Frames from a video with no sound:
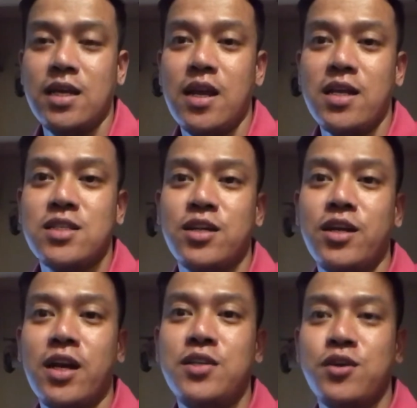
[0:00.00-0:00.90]

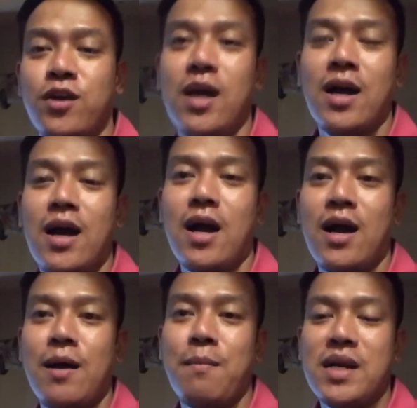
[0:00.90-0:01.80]
Lester Garjola
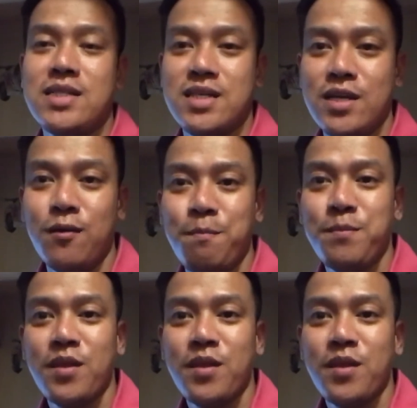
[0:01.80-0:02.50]
uh, Magsino.